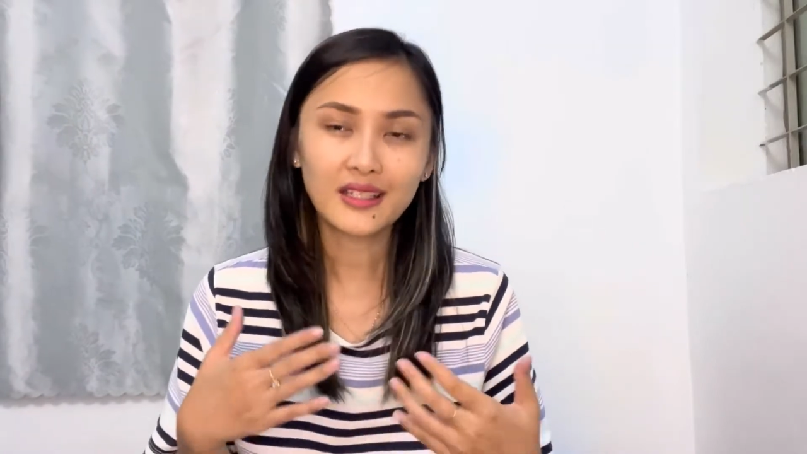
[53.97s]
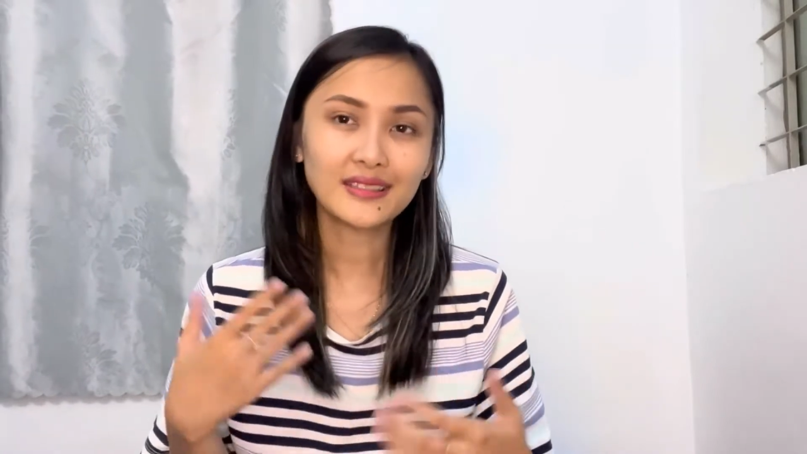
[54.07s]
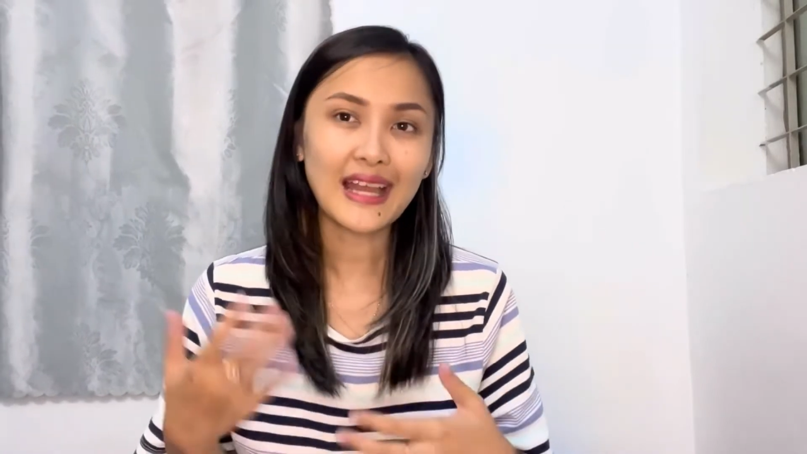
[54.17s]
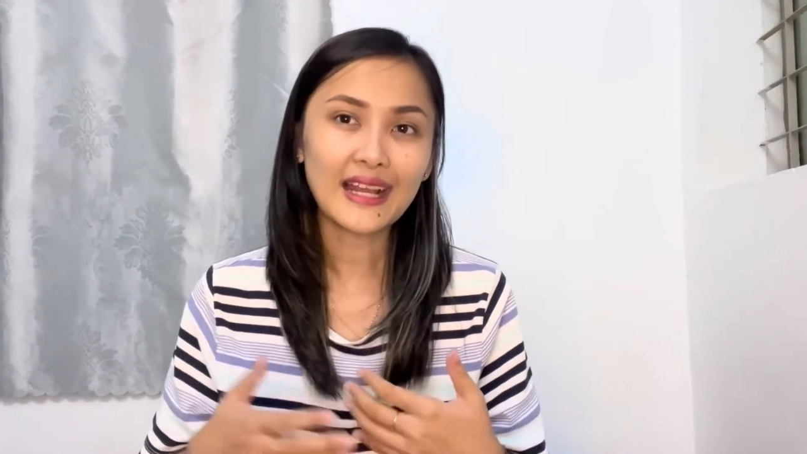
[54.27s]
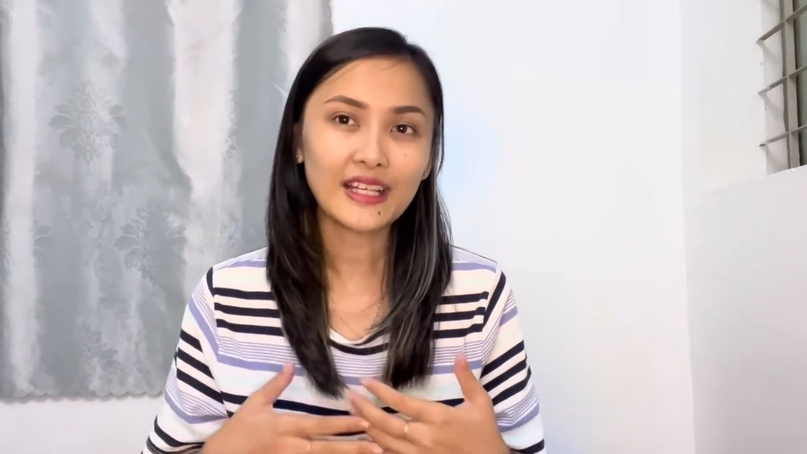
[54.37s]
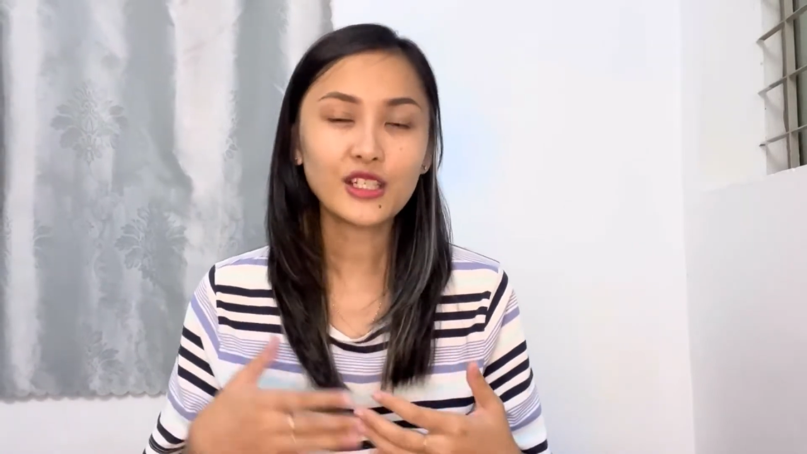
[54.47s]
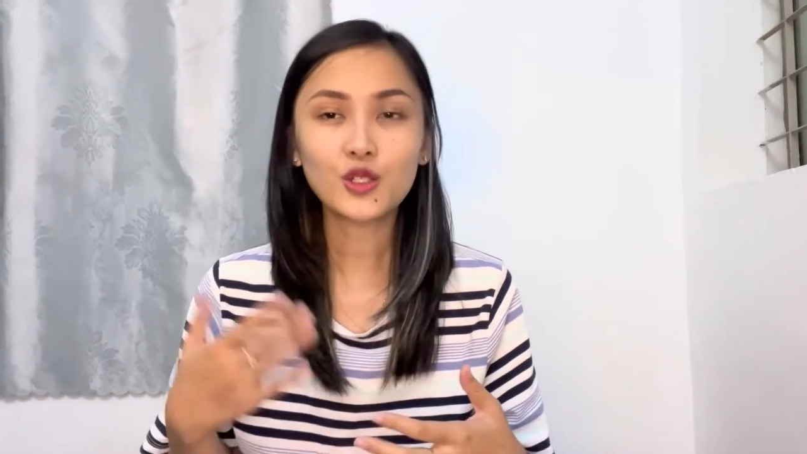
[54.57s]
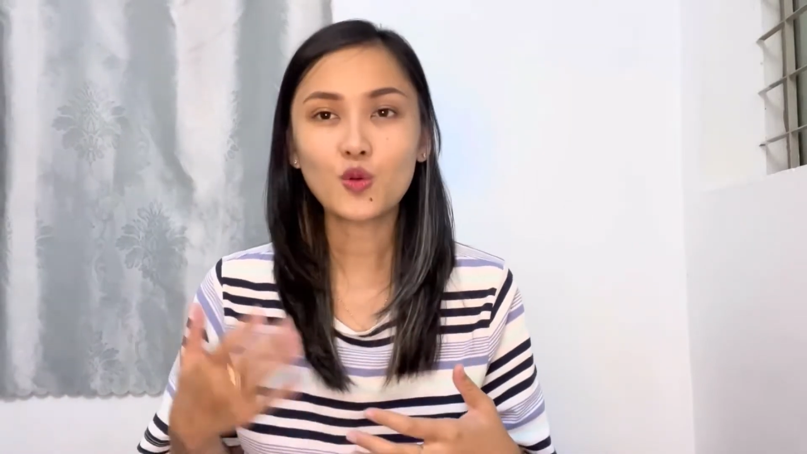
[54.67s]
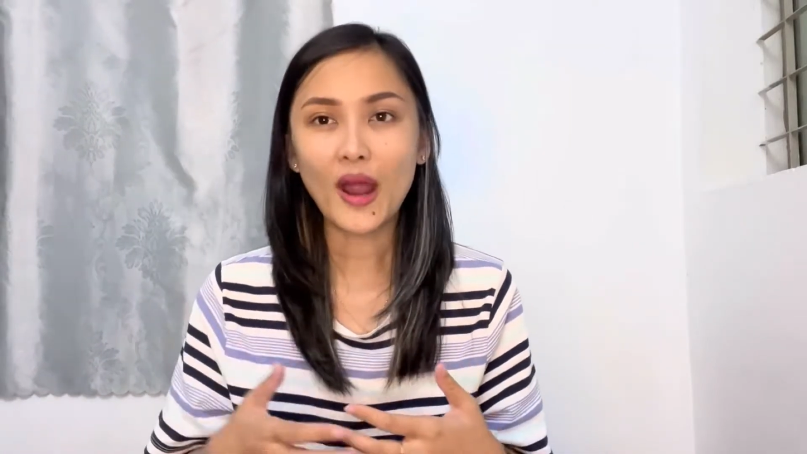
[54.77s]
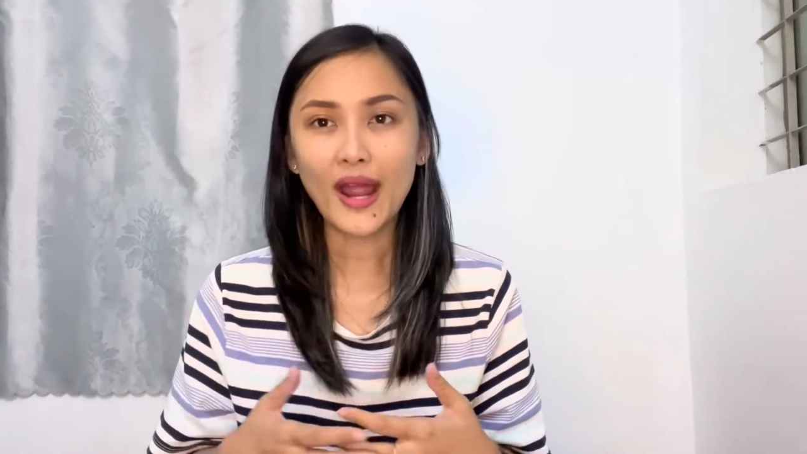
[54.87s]
để tăng cái
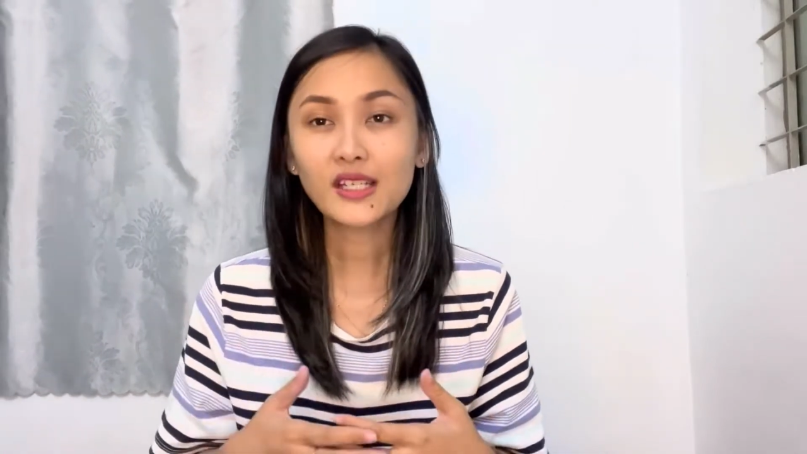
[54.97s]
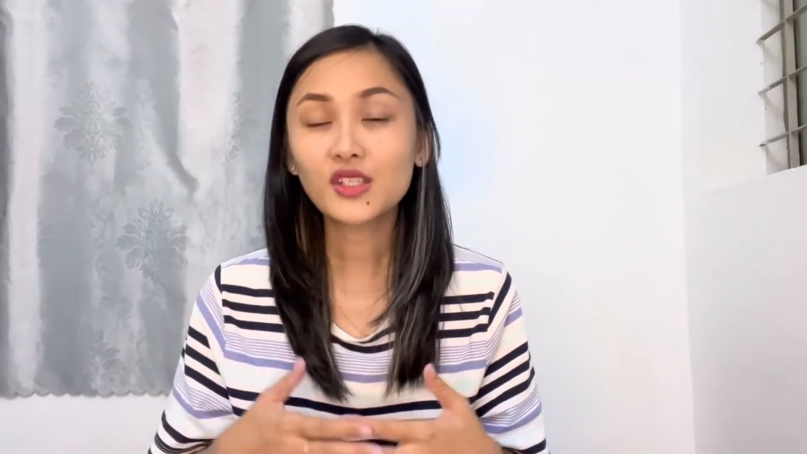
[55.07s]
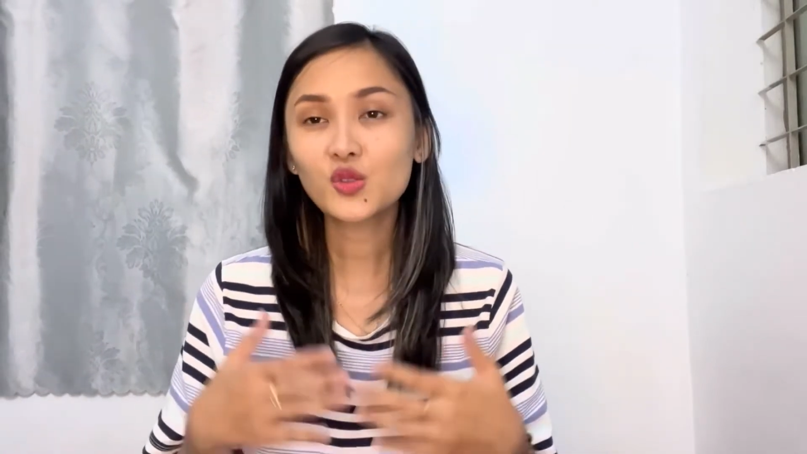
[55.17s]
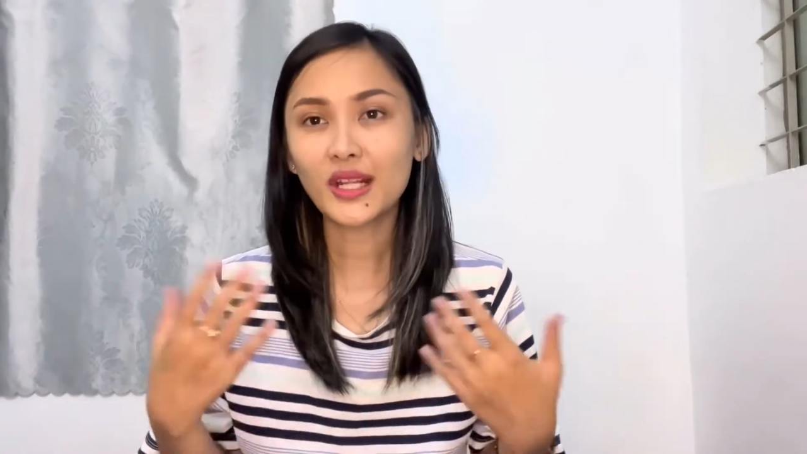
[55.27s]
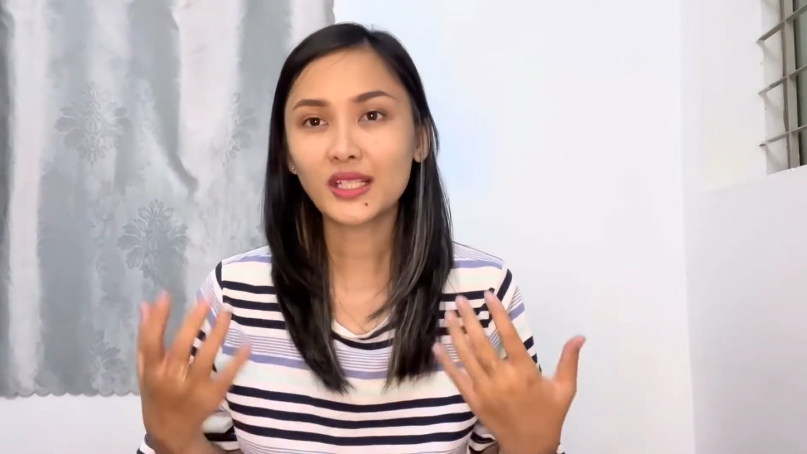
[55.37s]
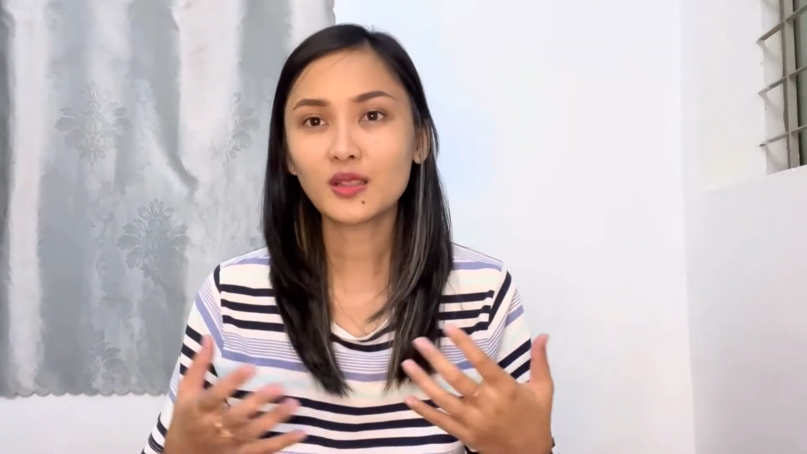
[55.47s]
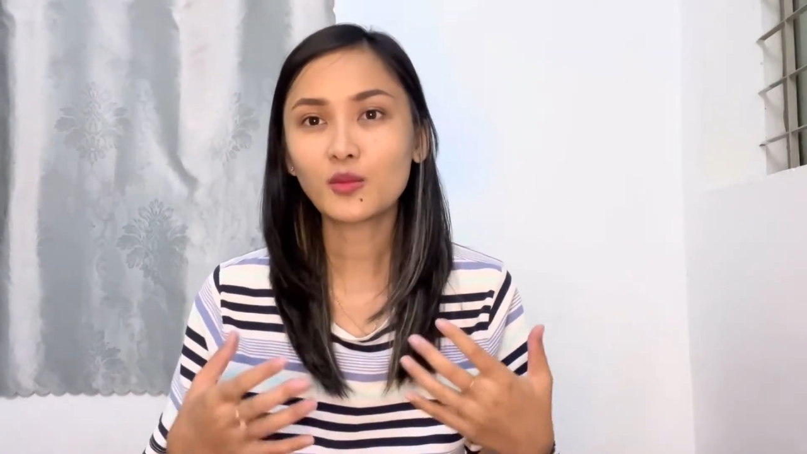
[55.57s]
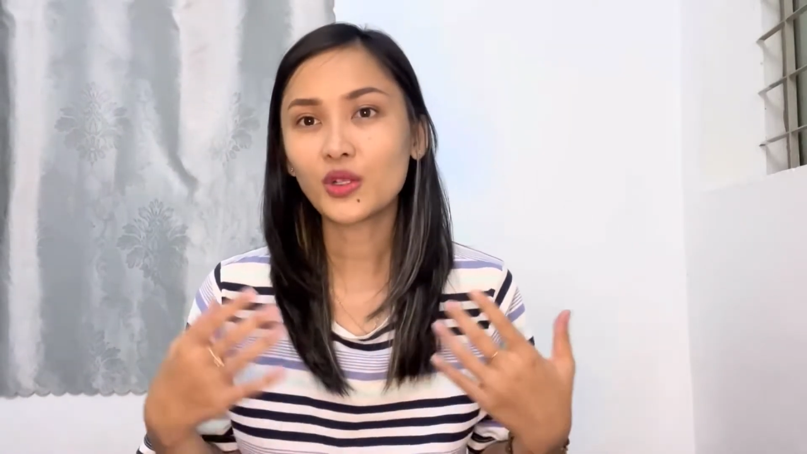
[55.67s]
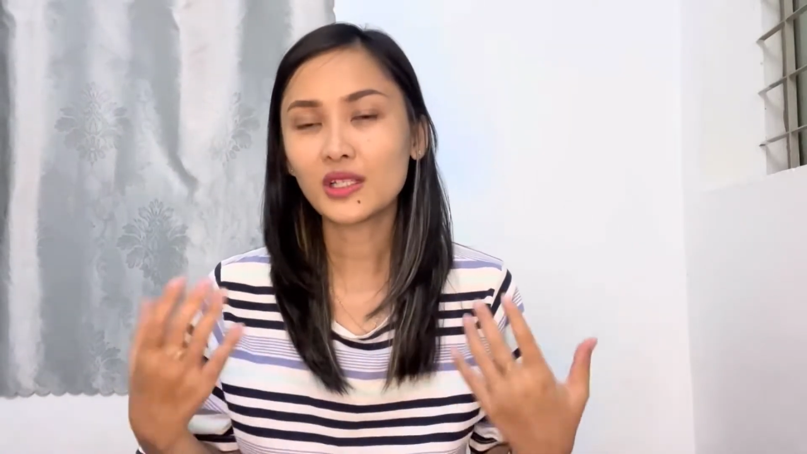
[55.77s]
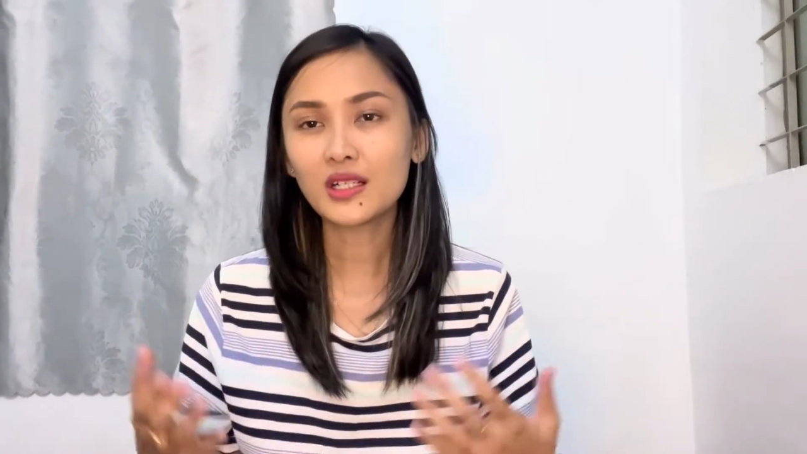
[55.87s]
hiệu quả kinh doanh cho
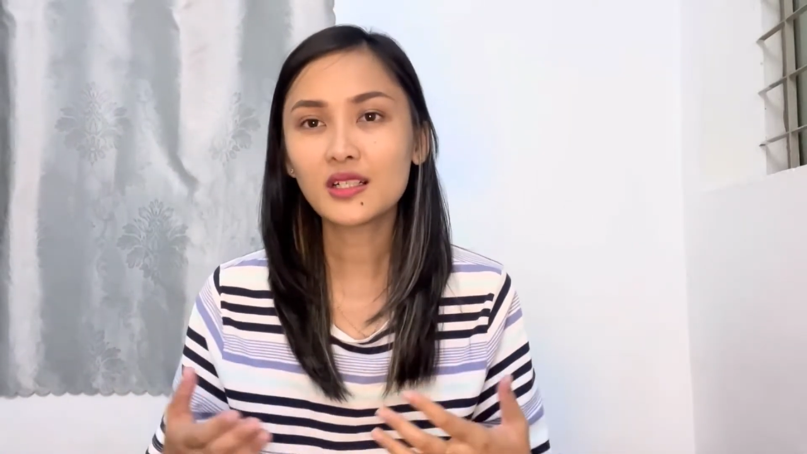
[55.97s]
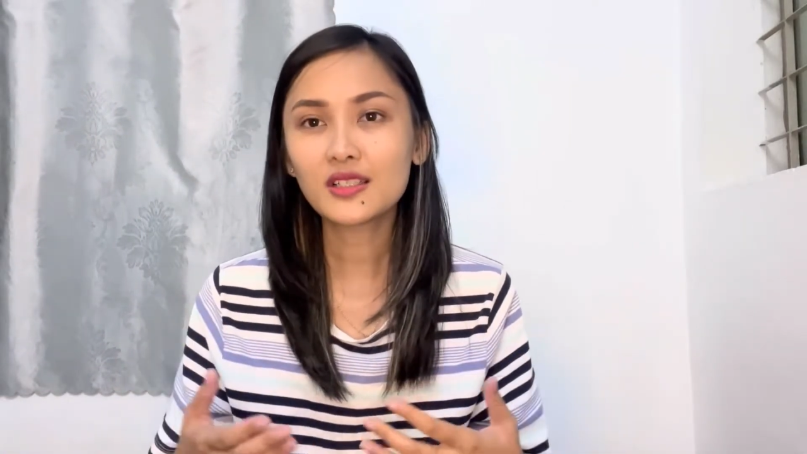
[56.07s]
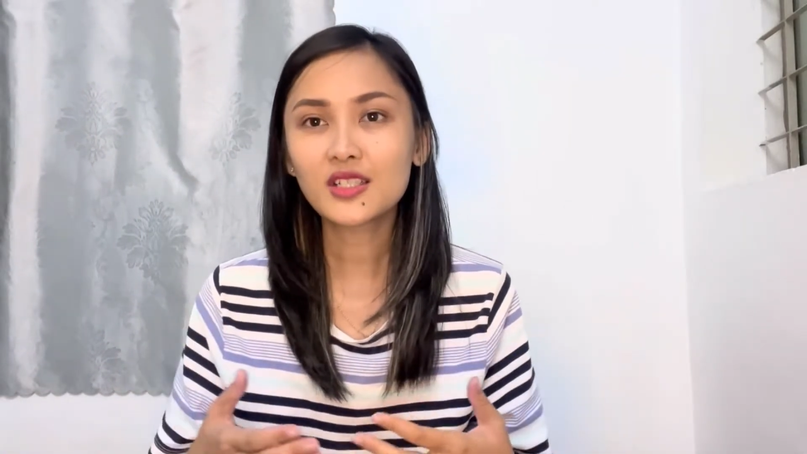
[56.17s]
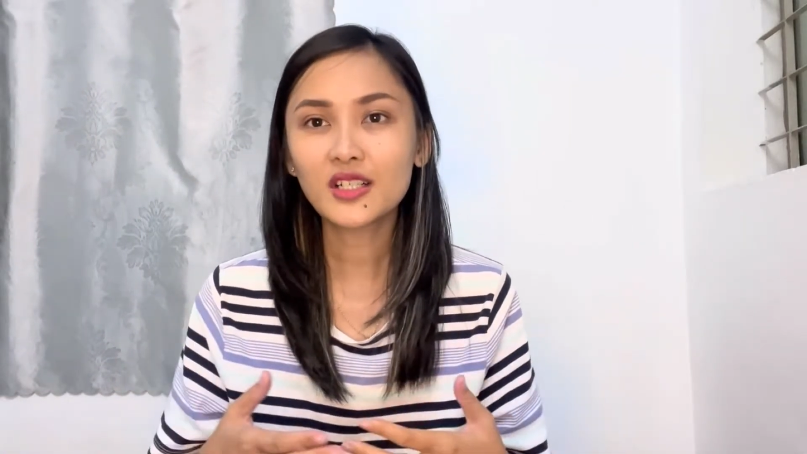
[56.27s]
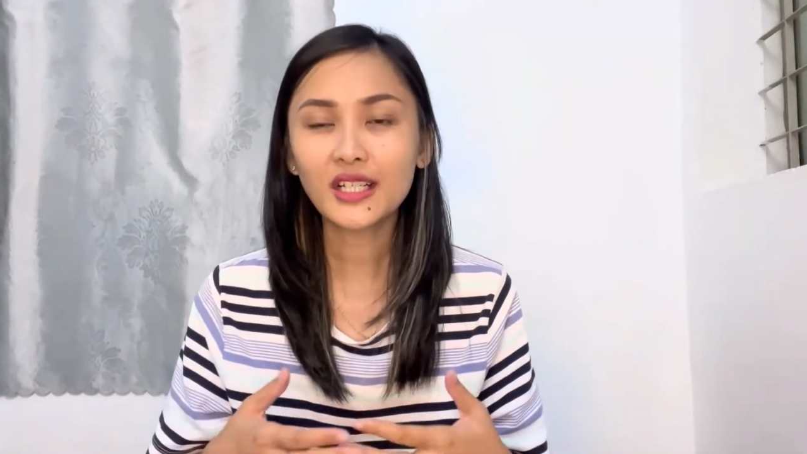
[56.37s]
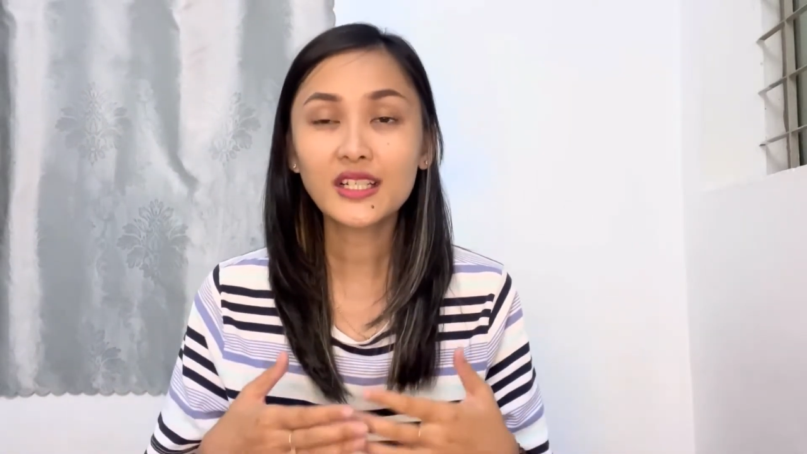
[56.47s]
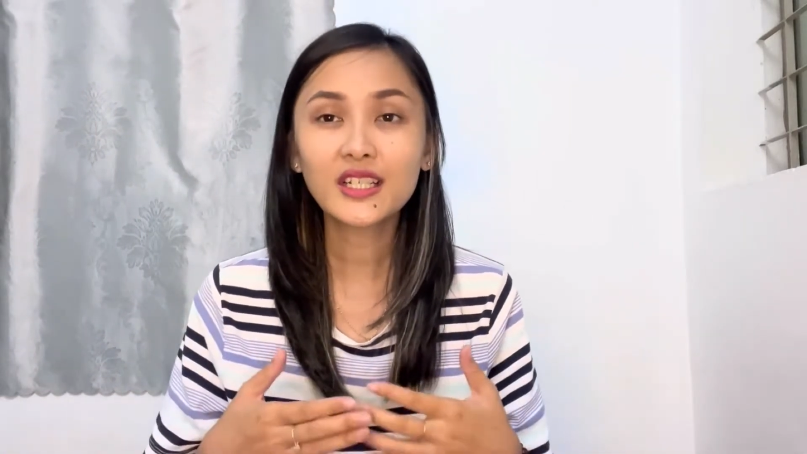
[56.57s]
mọi người hơn trên cái